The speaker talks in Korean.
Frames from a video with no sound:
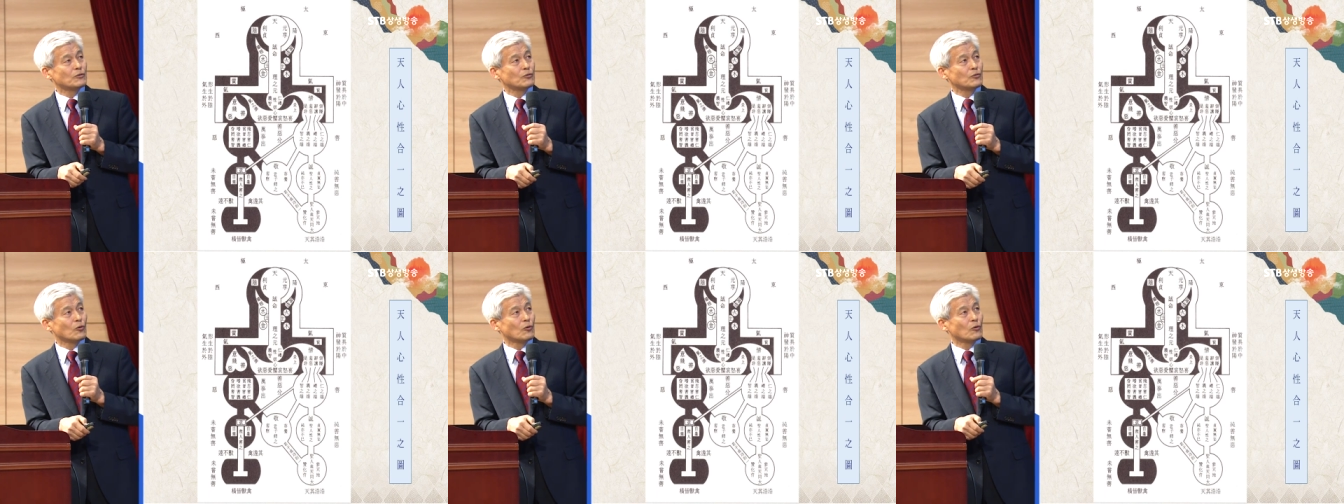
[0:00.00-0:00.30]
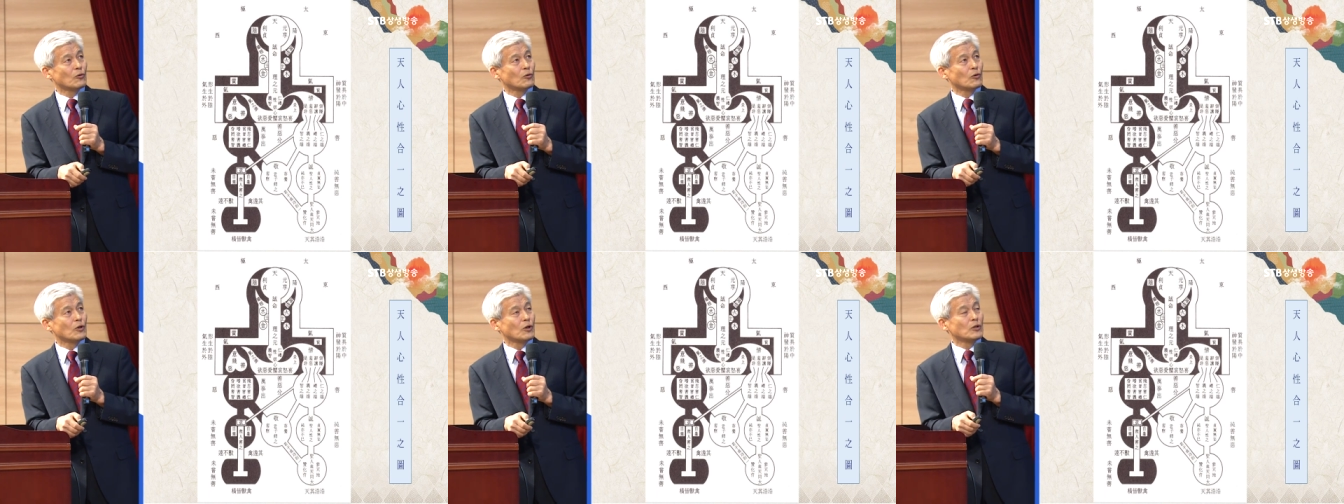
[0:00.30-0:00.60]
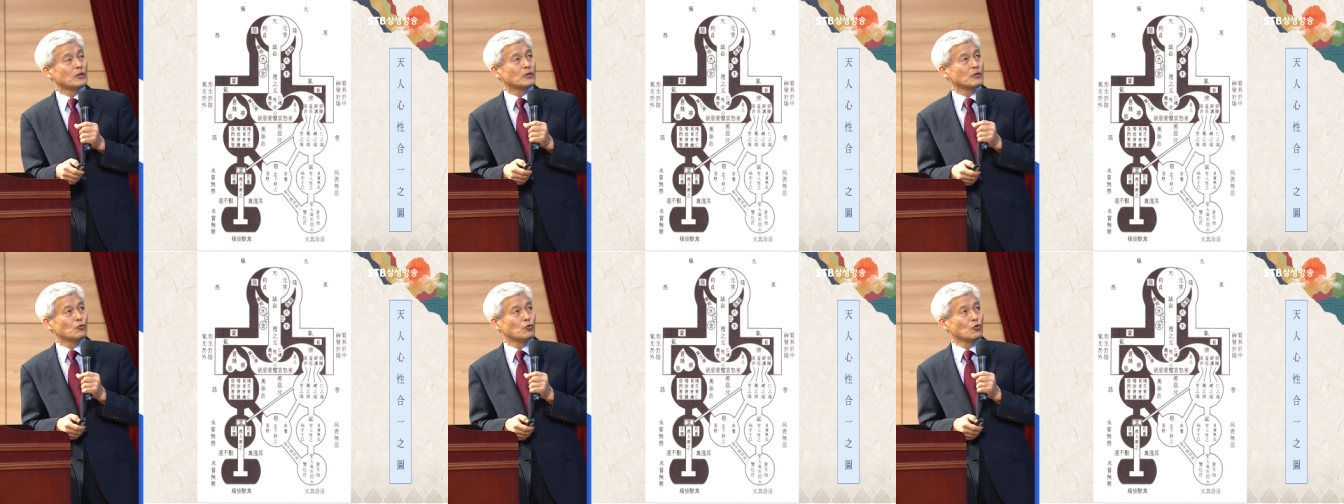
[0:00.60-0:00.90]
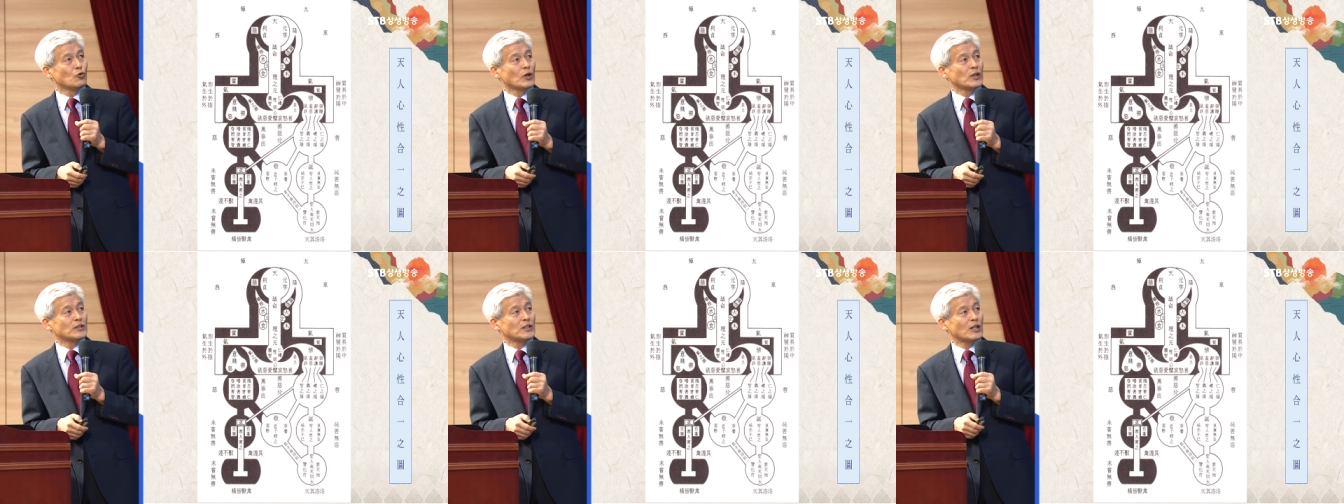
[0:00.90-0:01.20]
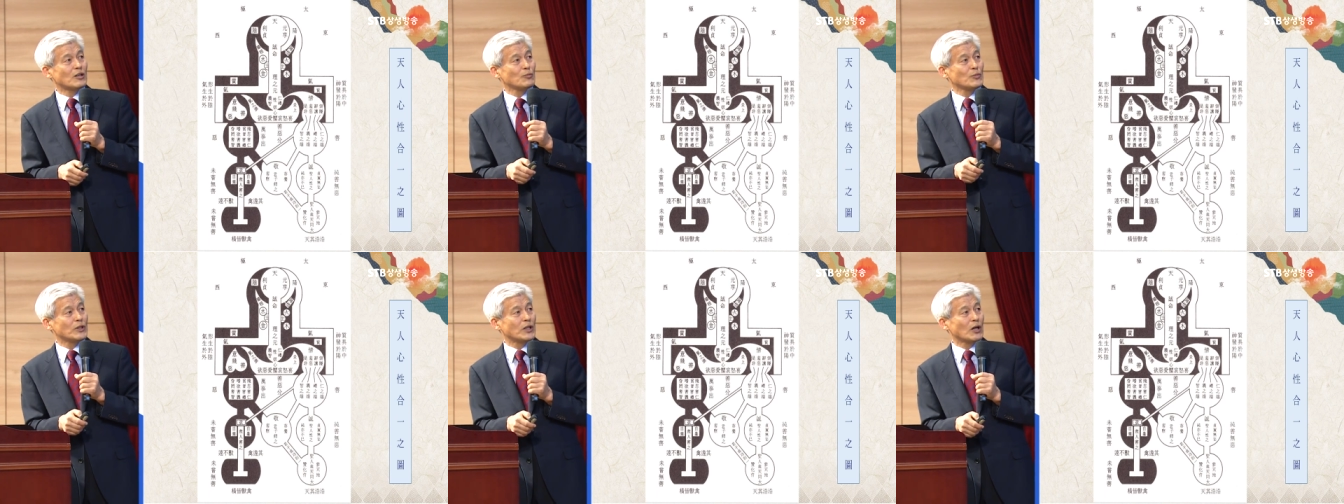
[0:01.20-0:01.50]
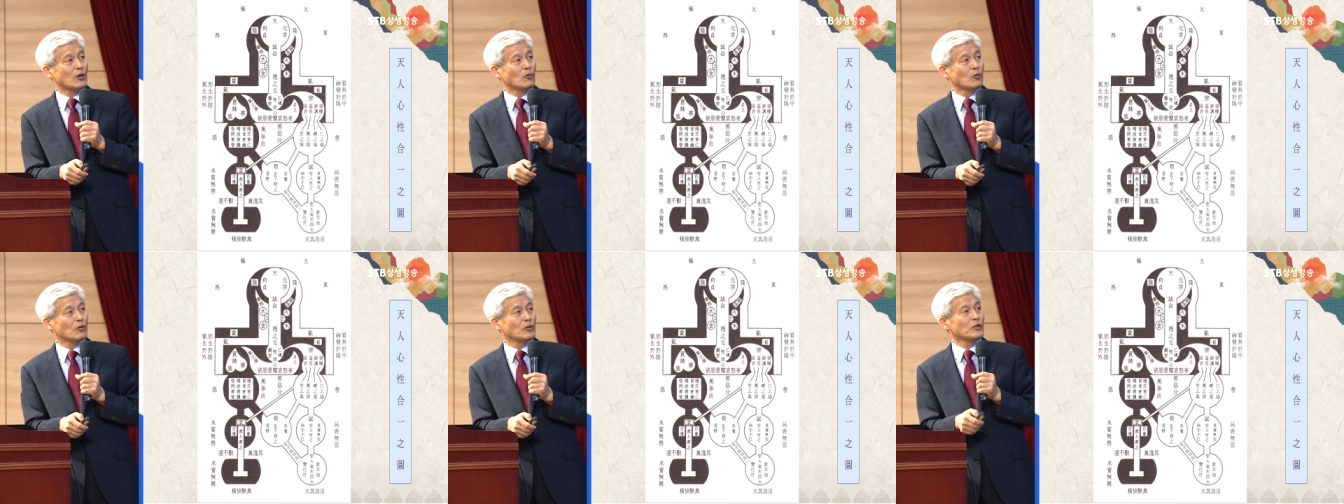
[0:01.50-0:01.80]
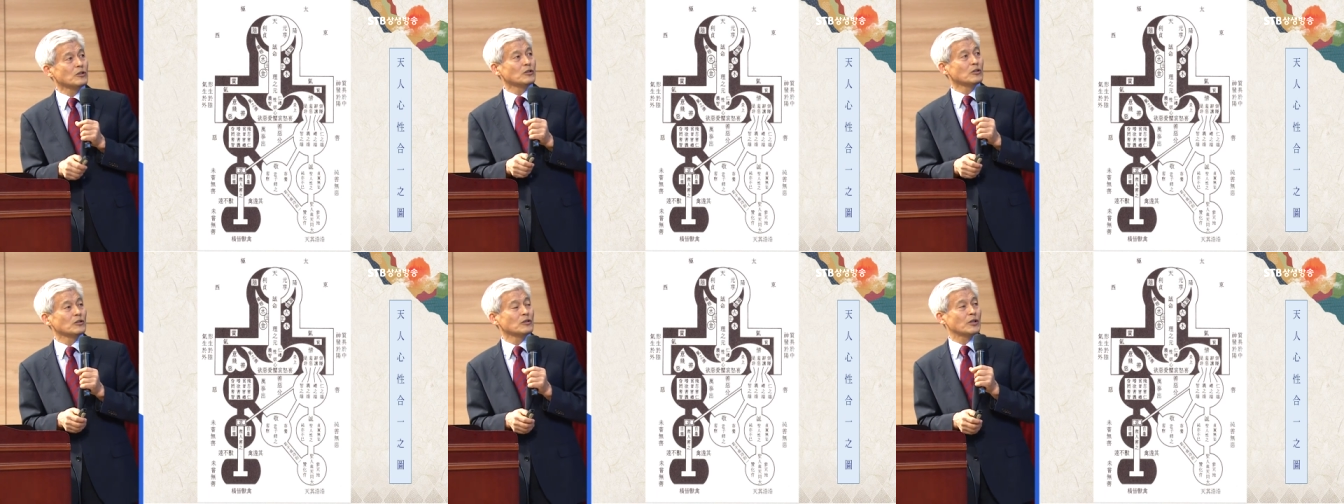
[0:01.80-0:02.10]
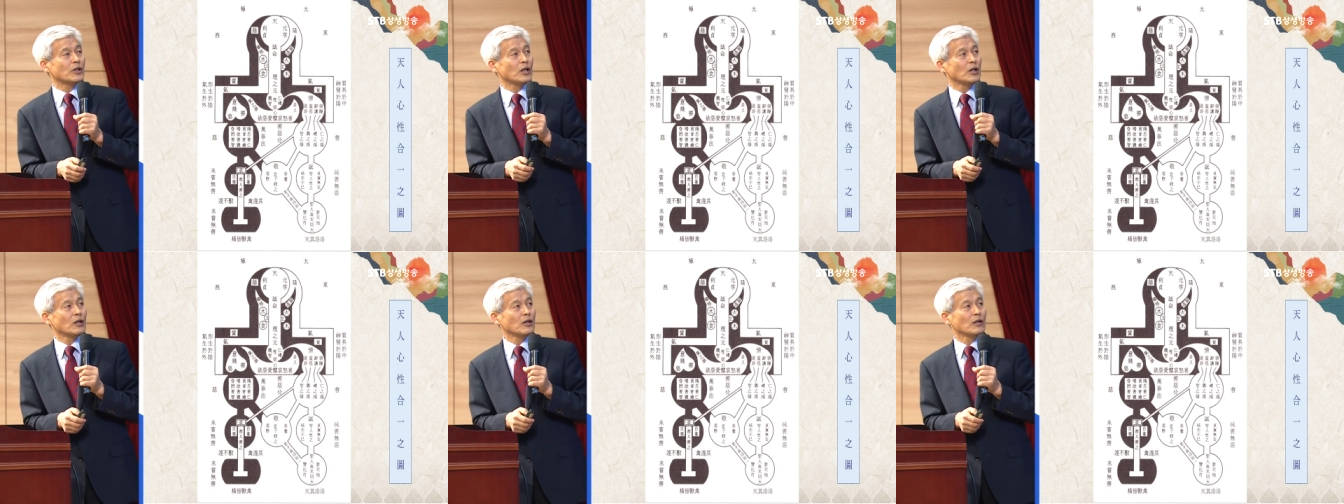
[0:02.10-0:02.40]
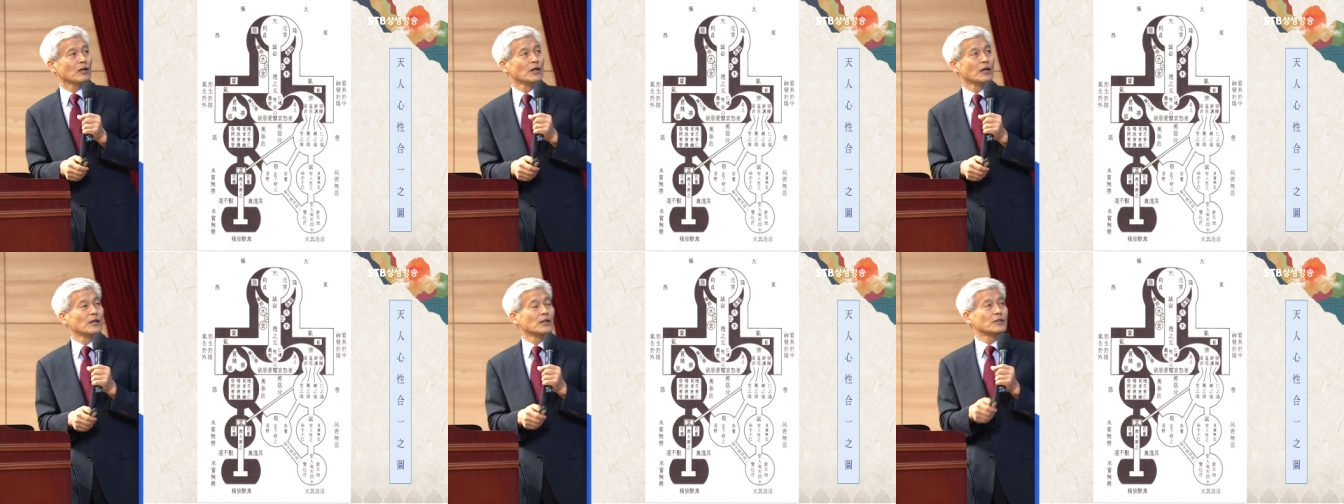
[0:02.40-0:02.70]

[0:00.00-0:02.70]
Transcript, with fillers: 또 훌륭한 사람이 되고 이렇게